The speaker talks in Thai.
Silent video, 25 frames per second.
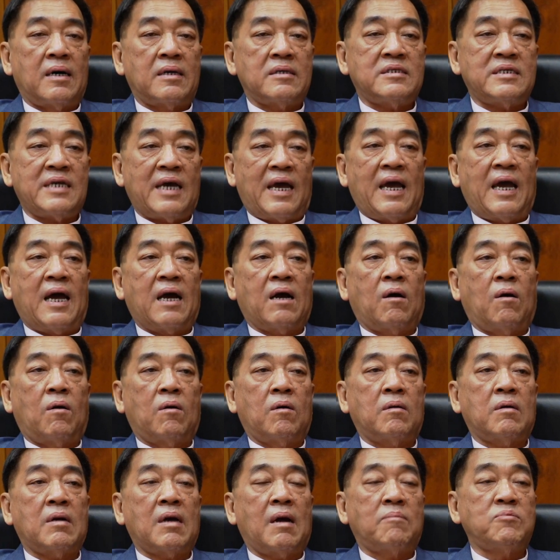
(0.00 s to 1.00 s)
แชร์ของ
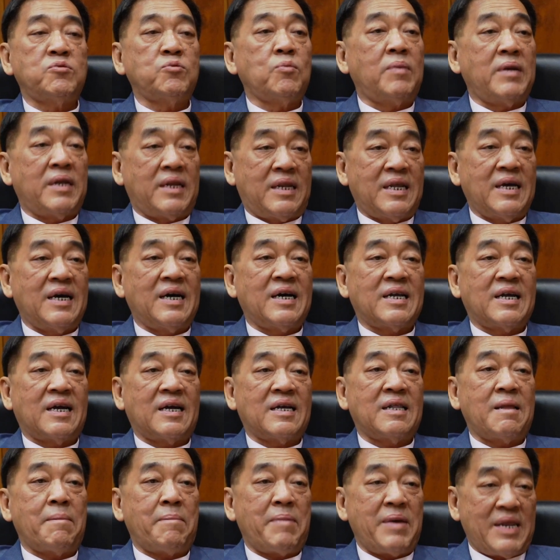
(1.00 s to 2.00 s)
รัมชุมลีดเดอร์
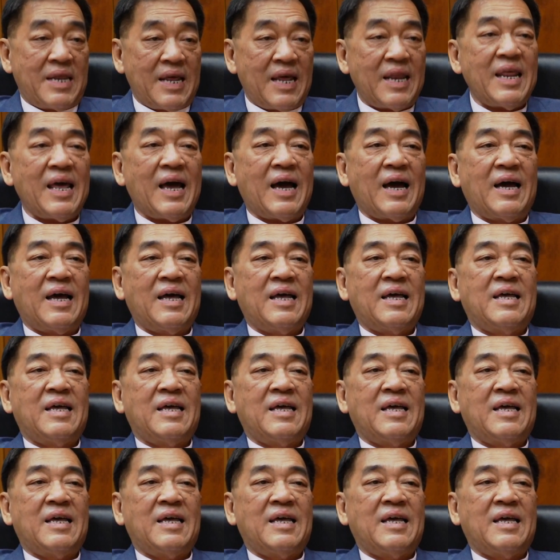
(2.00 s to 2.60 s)
ในปีนั้นเนี่ย